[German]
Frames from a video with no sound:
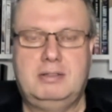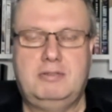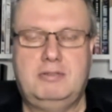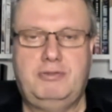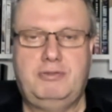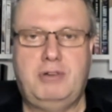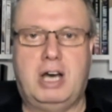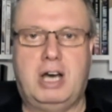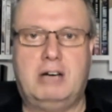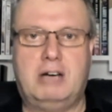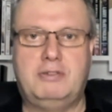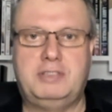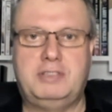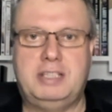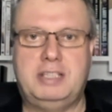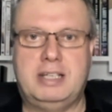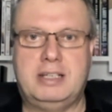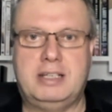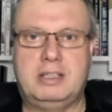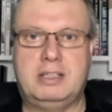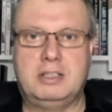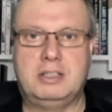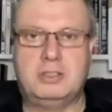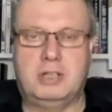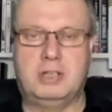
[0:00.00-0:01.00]
für
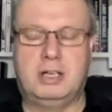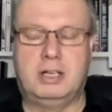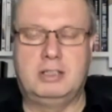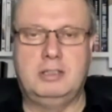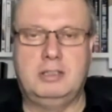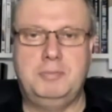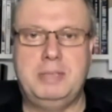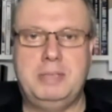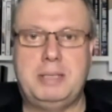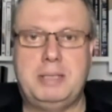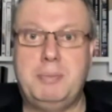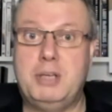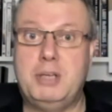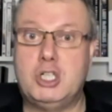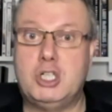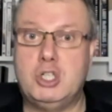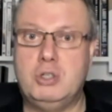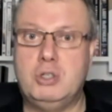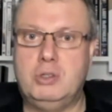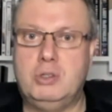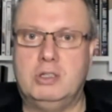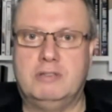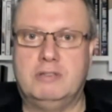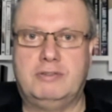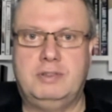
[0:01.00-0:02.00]
Aufsehen gesorgt und mitmischen
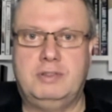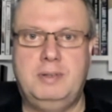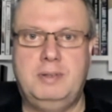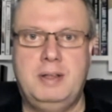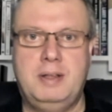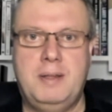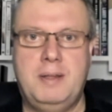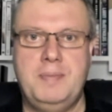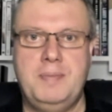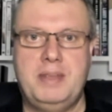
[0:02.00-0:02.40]
dürfen.